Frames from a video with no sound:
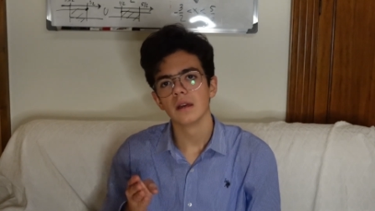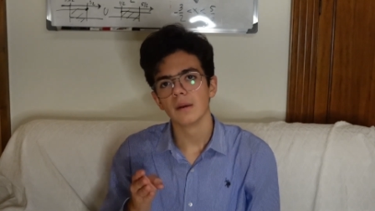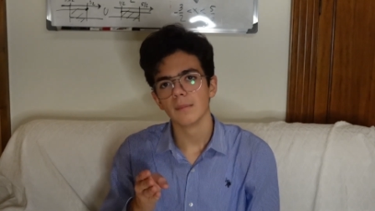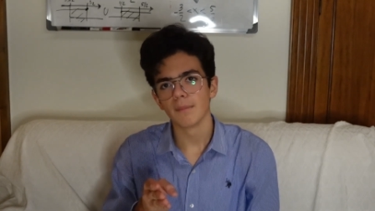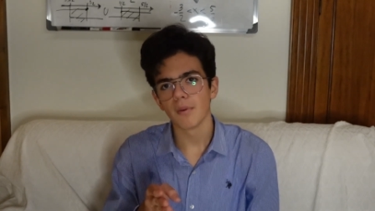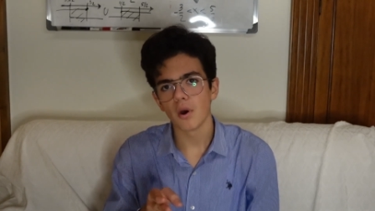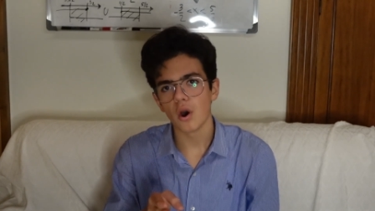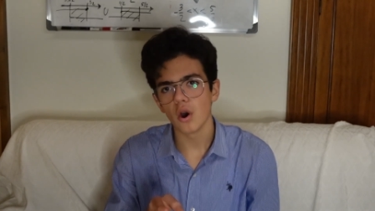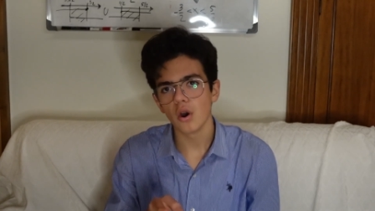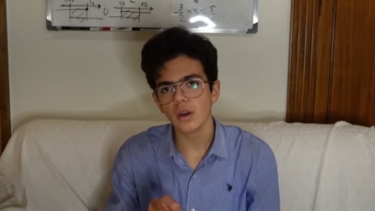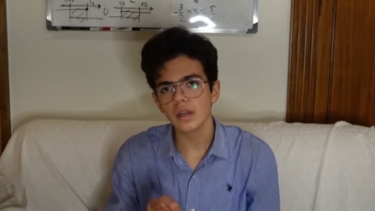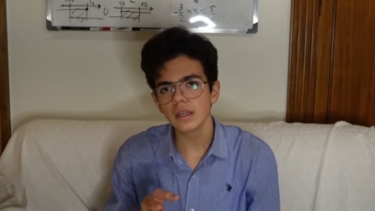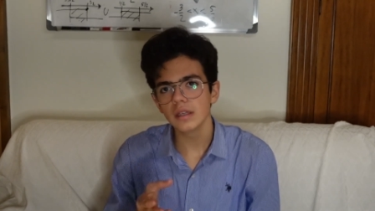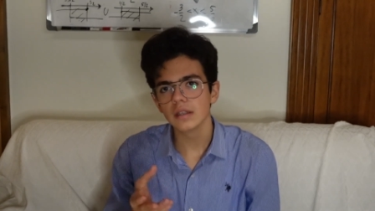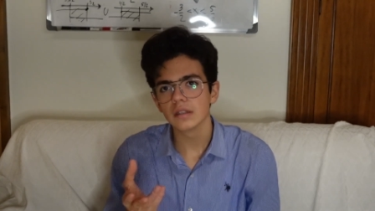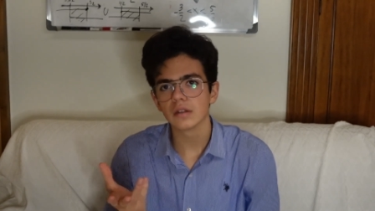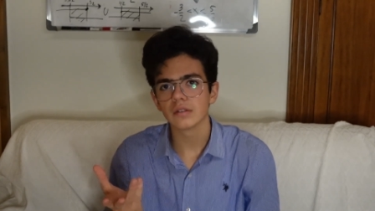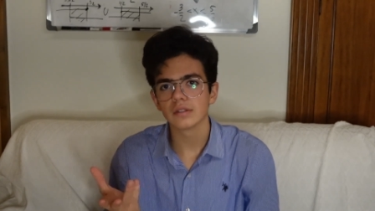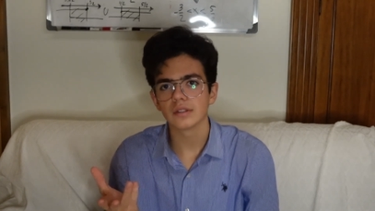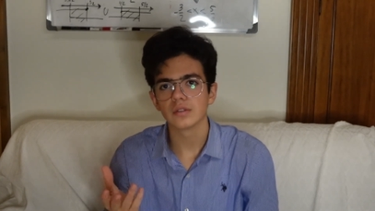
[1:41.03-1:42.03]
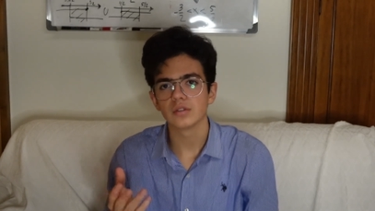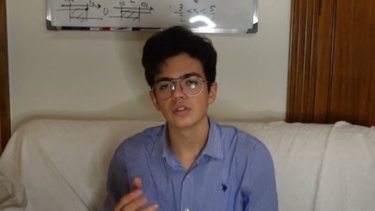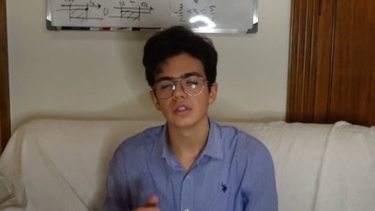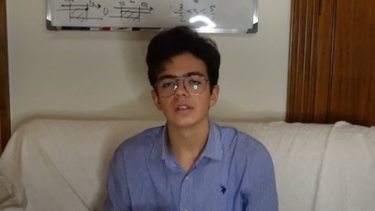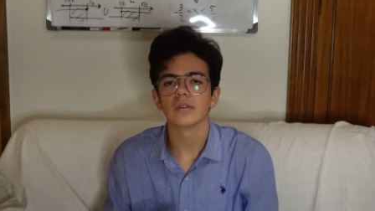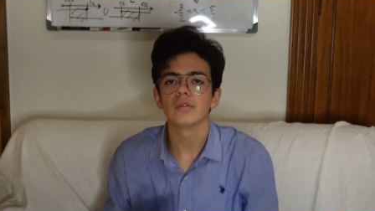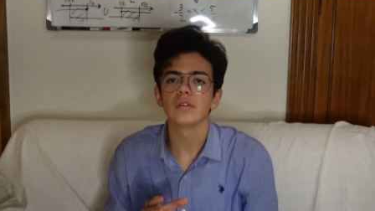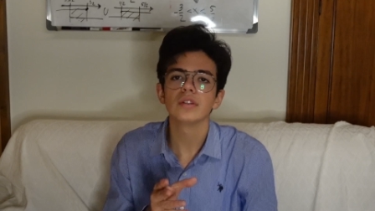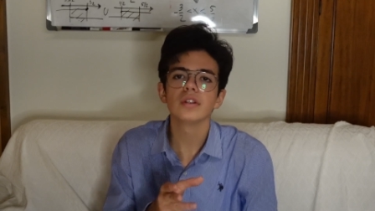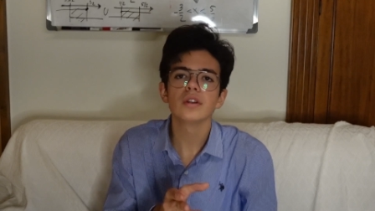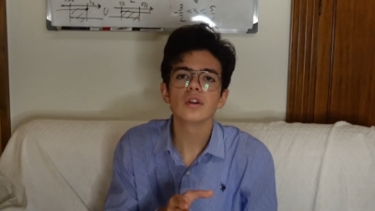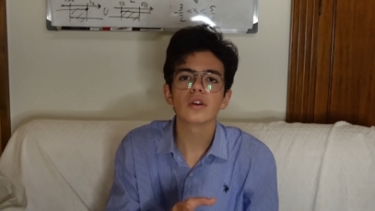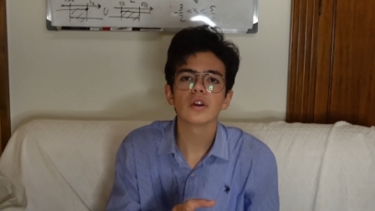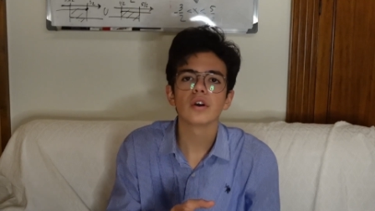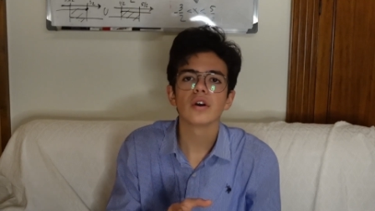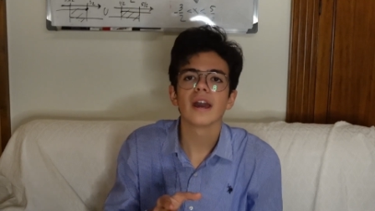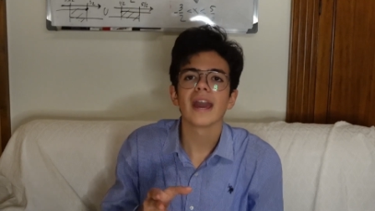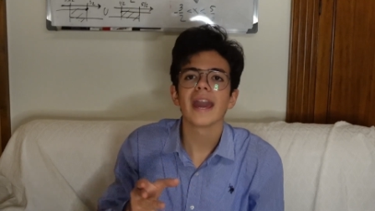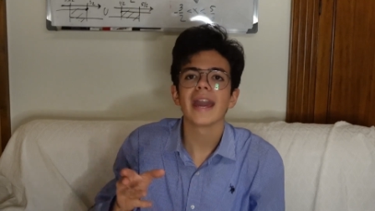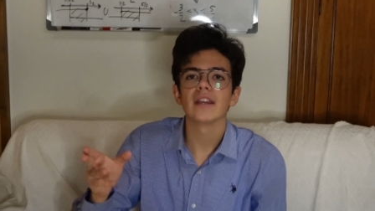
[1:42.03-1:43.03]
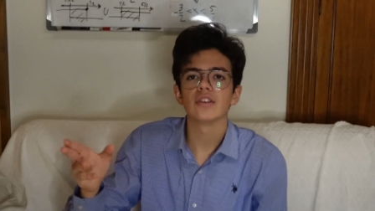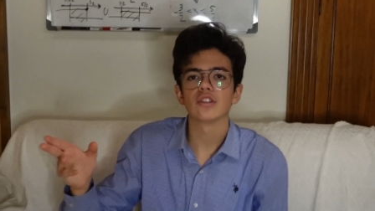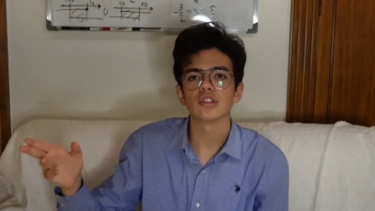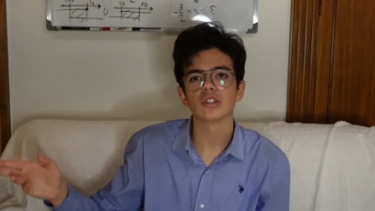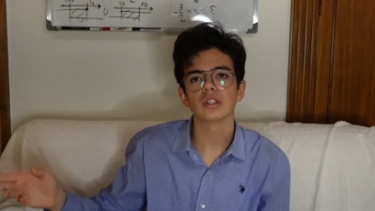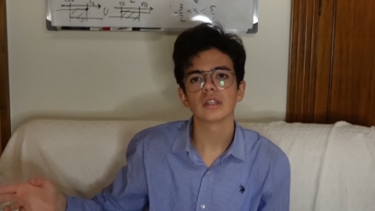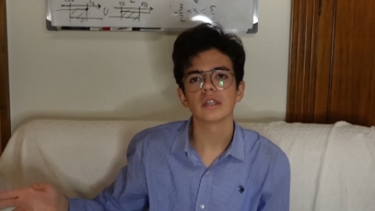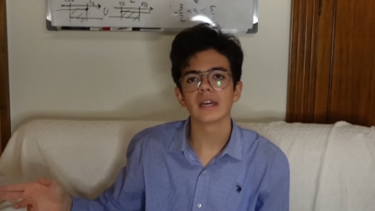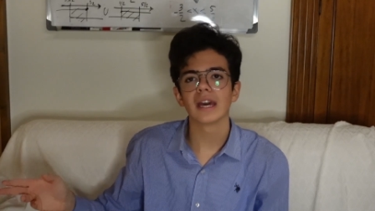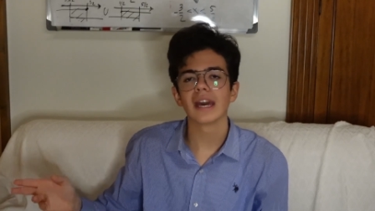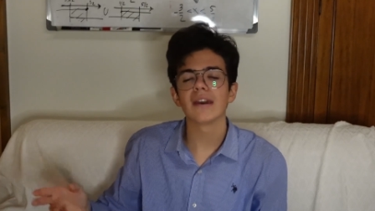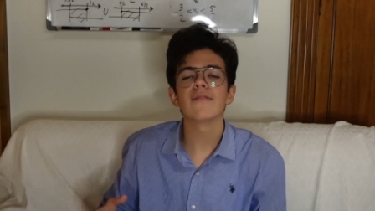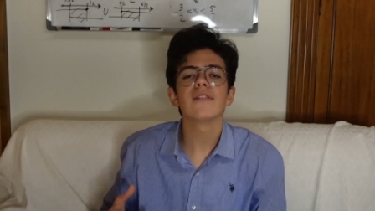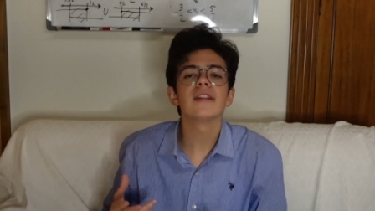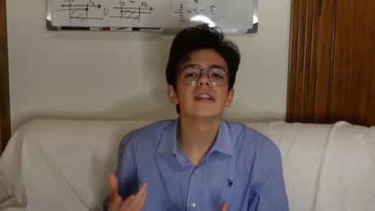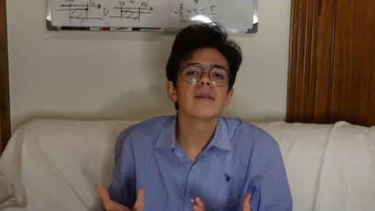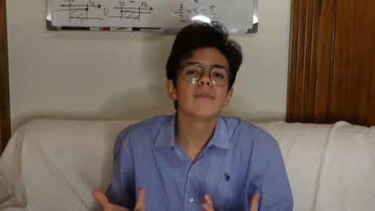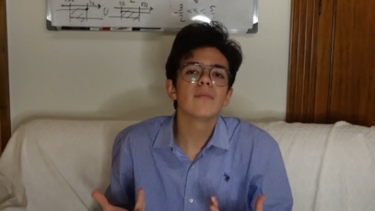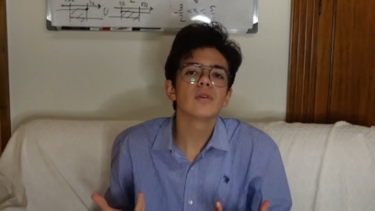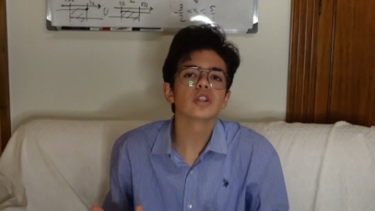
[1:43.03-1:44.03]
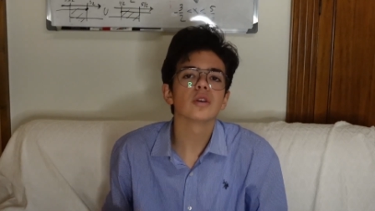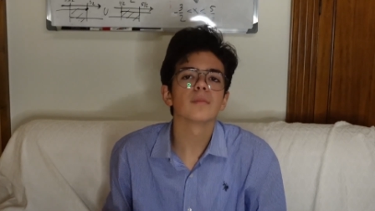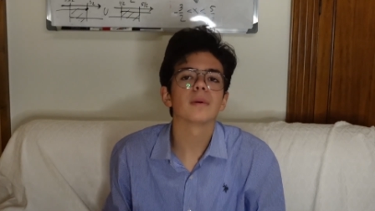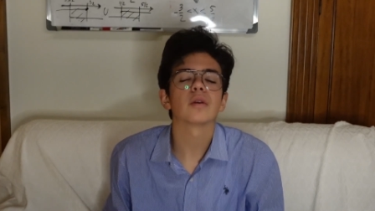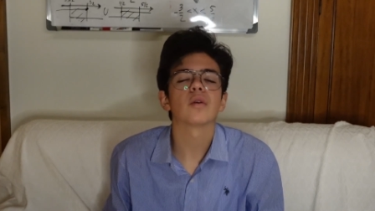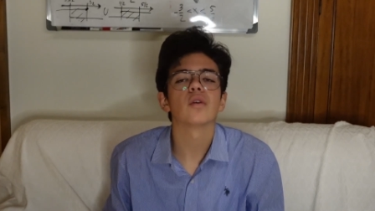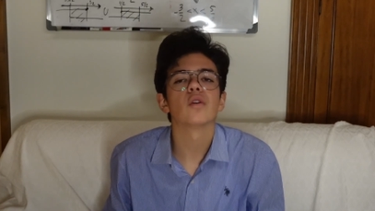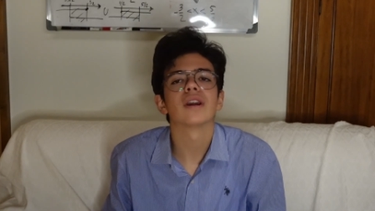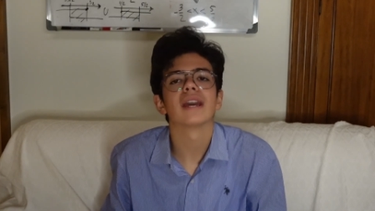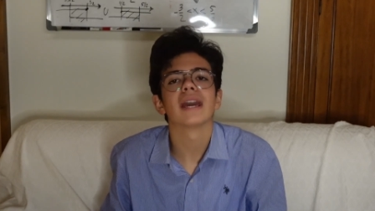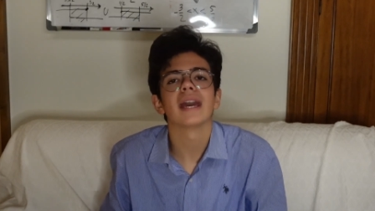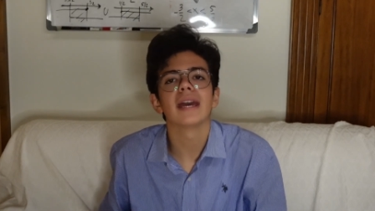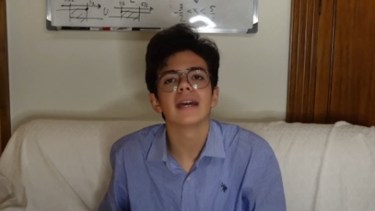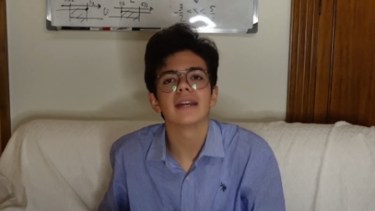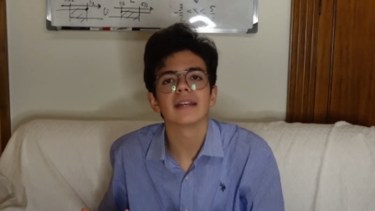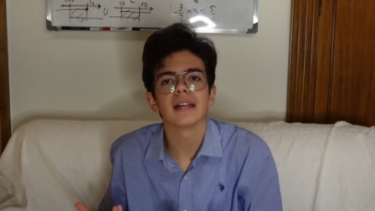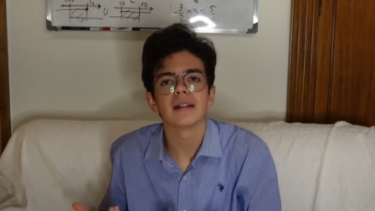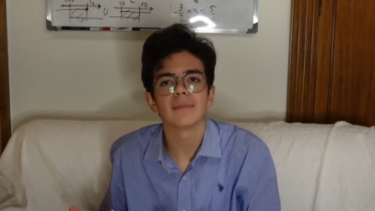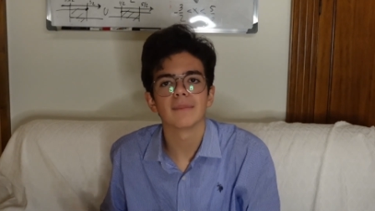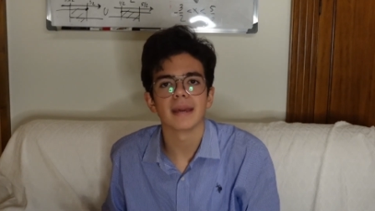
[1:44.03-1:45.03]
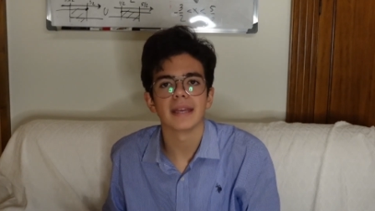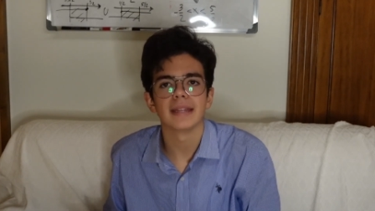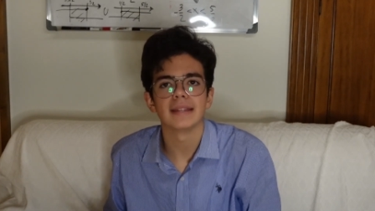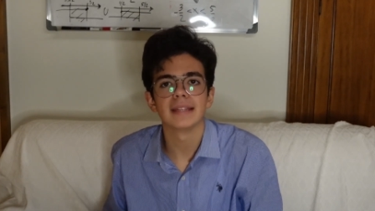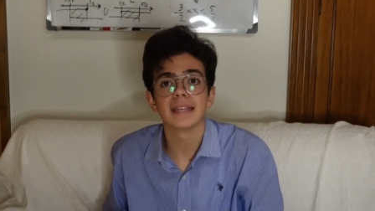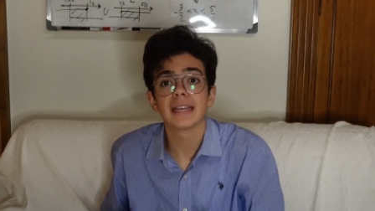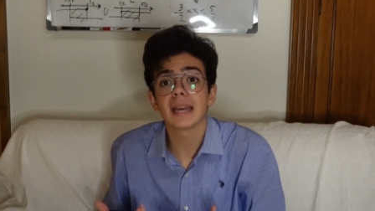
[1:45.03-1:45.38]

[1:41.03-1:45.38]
Poi, cosa succede? Uno di loro esce e vede il mondo per quello che è realmente,